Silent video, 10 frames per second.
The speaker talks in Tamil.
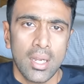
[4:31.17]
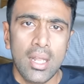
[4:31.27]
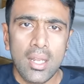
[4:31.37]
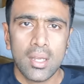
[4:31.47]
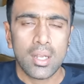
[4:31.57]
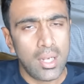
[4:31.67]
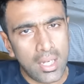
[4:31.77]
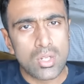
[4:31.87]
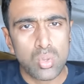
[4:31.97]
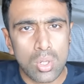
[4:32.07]
டேய்
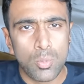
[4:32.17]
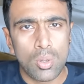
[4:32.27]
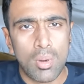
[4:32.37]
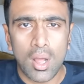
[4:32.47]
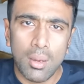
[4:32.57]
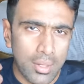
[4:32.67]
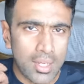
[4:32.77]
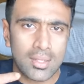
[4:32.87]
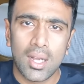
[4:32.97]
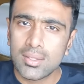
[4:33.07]
கிரிக்கெட் சோறு போடுமாடா அப்படின்னு
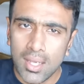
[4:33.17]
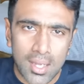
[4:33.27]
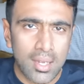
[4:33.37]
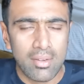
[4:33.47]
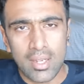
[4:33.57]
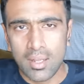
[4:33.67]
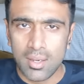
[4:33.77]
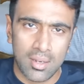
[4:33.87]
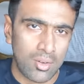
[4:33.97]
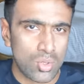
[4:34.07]
எங்கள் தாத்தா எங்கள் வீட்டில்
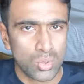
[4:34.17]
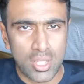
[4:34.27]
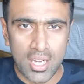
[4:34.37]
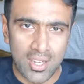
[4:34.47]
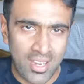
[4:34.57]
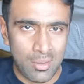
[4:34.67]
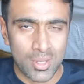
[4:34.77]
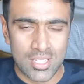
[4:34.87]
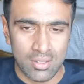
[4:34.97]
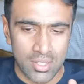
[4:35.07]
இருக்கிறவங்க சுற்றி இருக்கிற
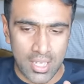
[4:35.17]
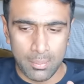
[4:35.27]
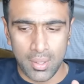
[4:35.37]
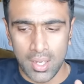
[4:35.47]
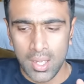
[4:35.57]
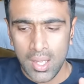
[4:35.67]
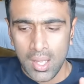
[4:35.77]
நெய்பர்ஸ்லாம் வந்து கேட்பாங்க